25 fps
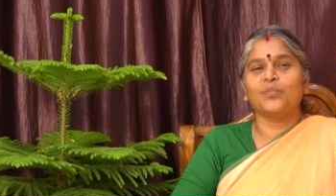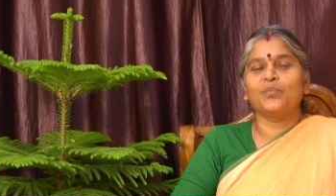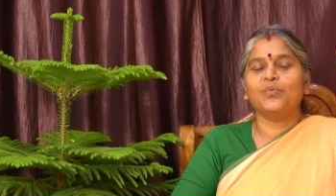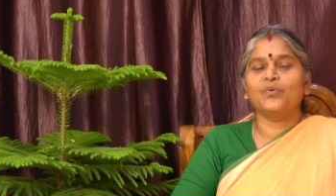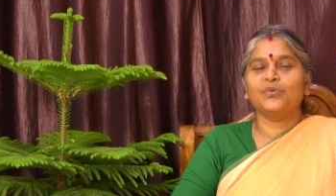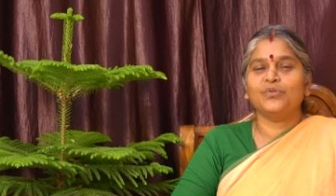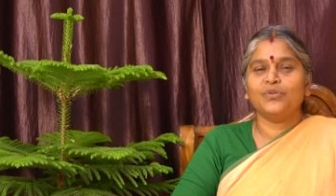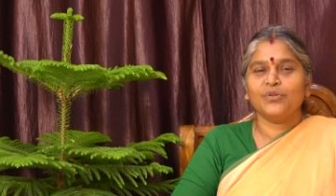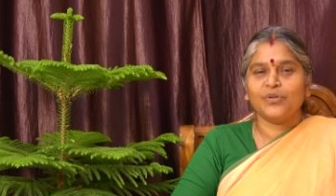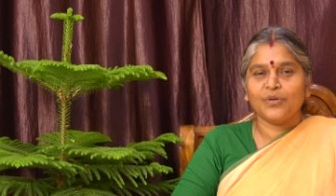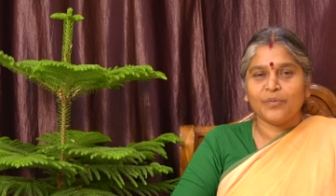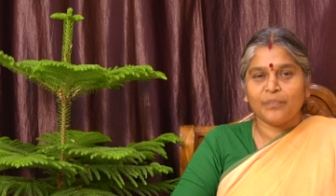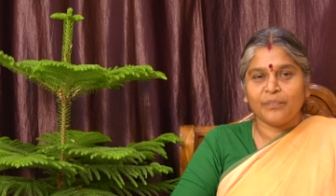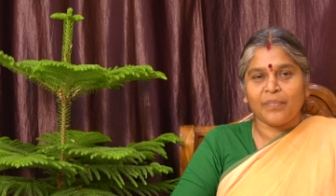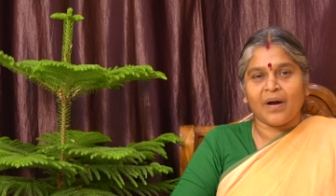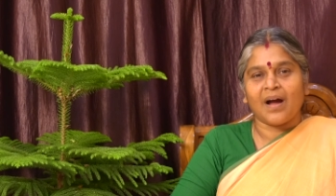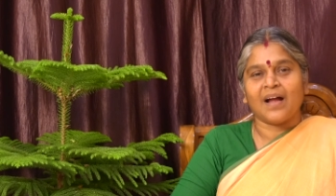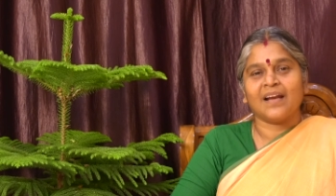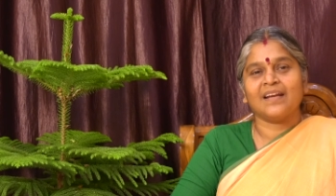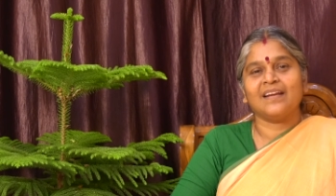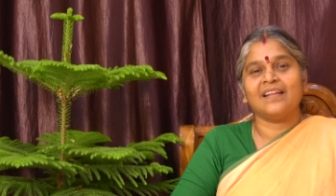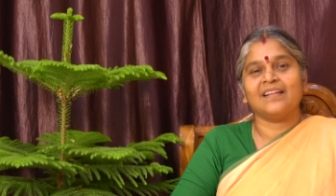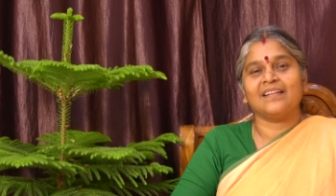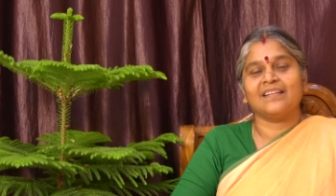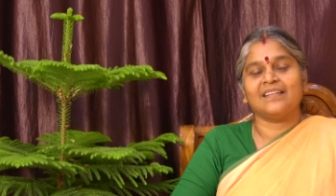புது
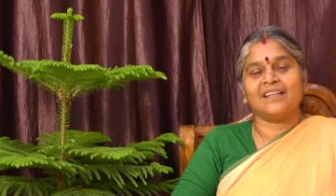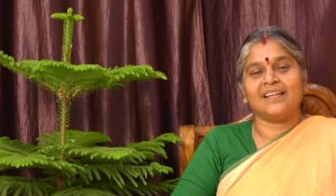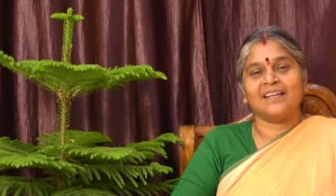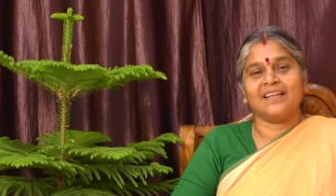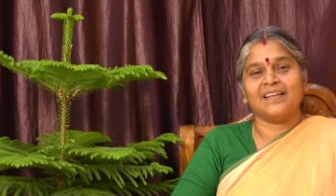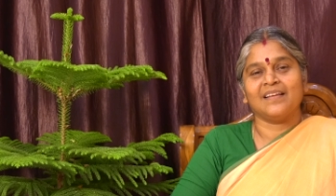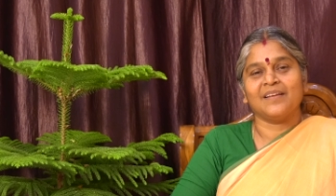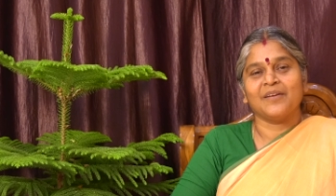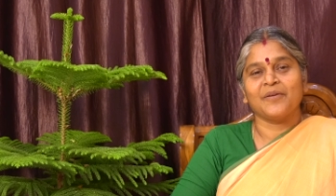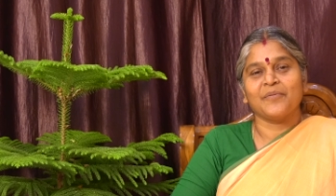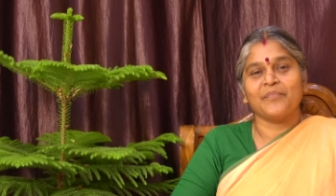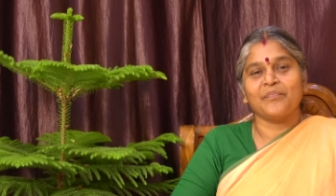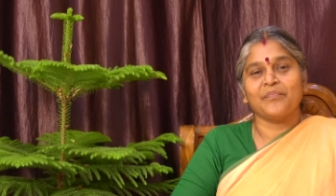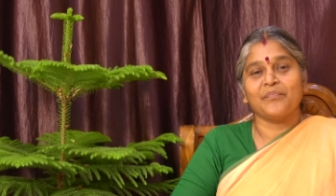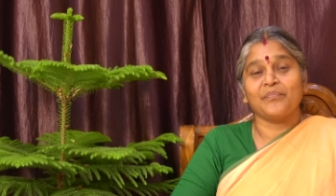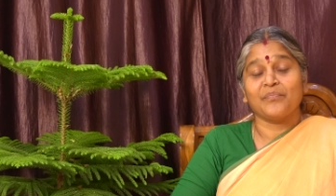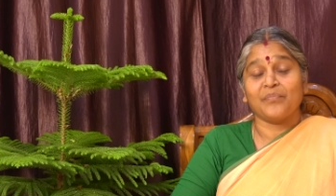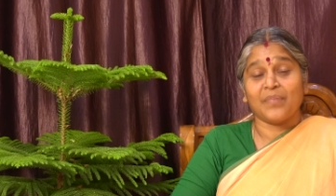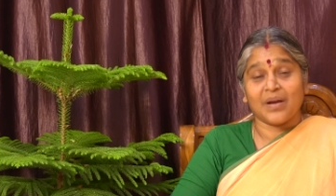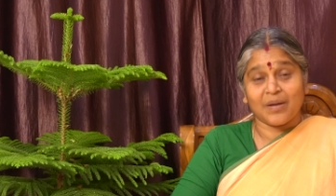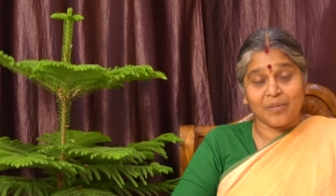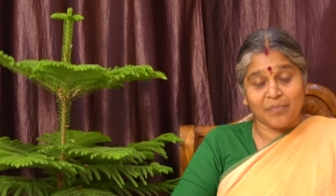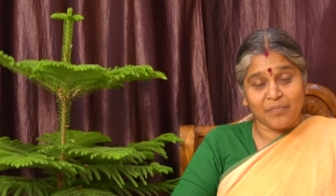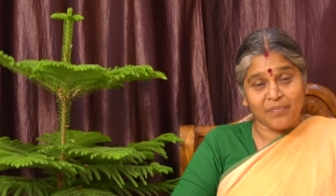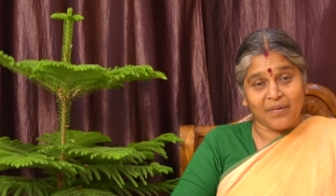பாண்டத்தை
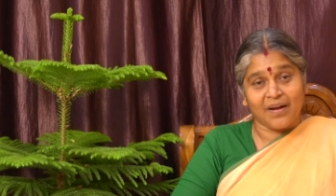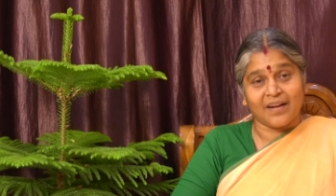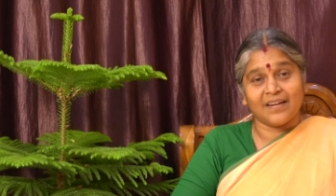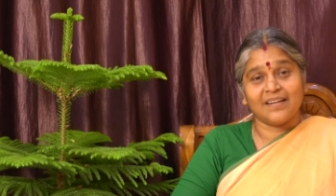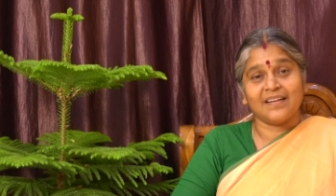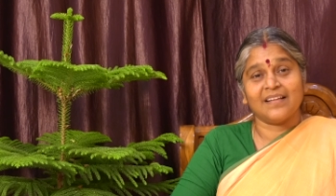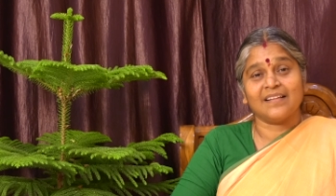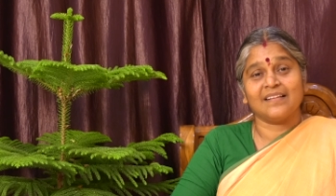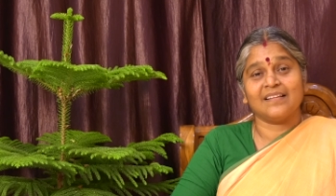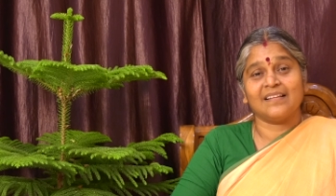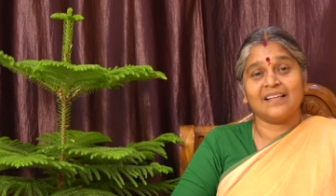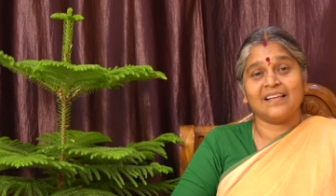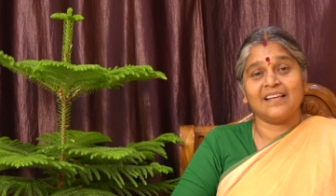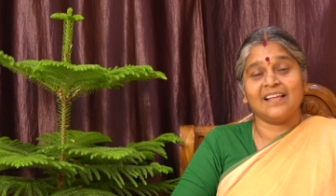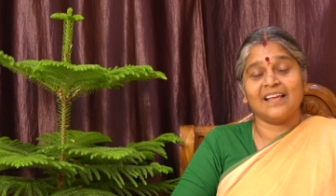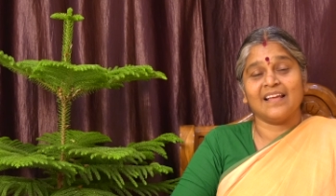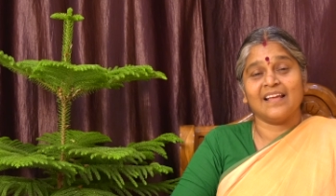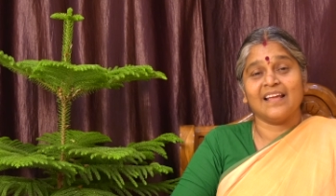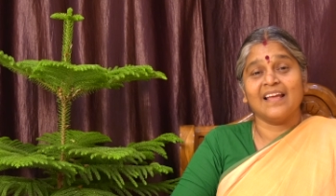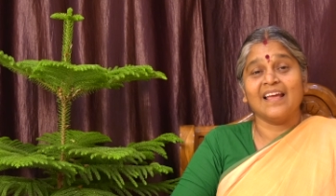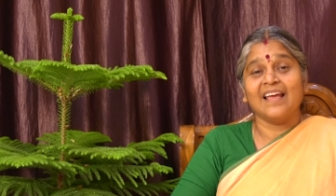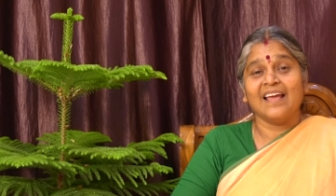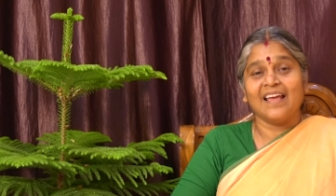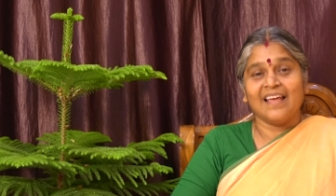மட்பாண்டத்திலே